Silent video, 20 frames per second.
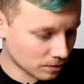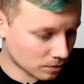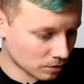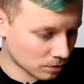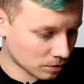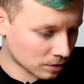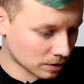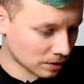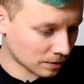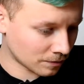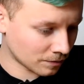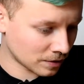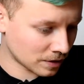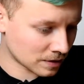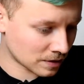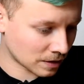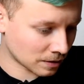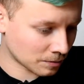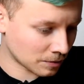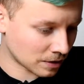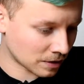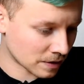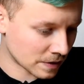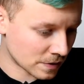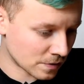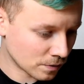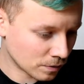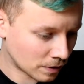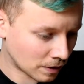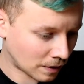Auch, ähm, wie gesagt, mit den
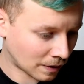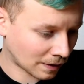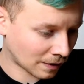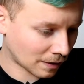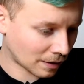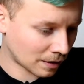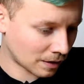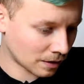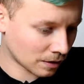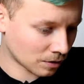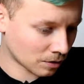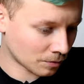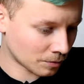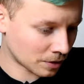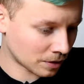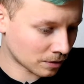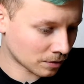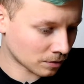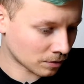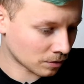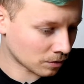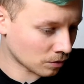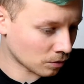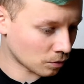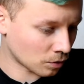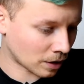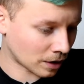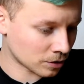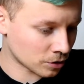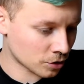Zutaten halt, noch ne, mit den
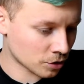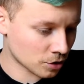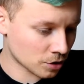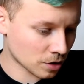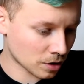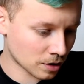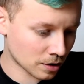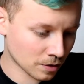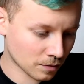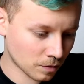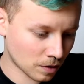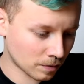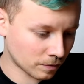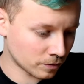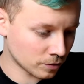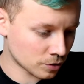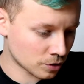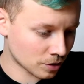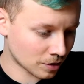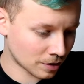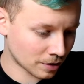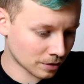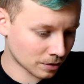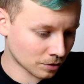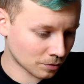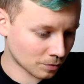Orangenschalen, Grapefruitschalen,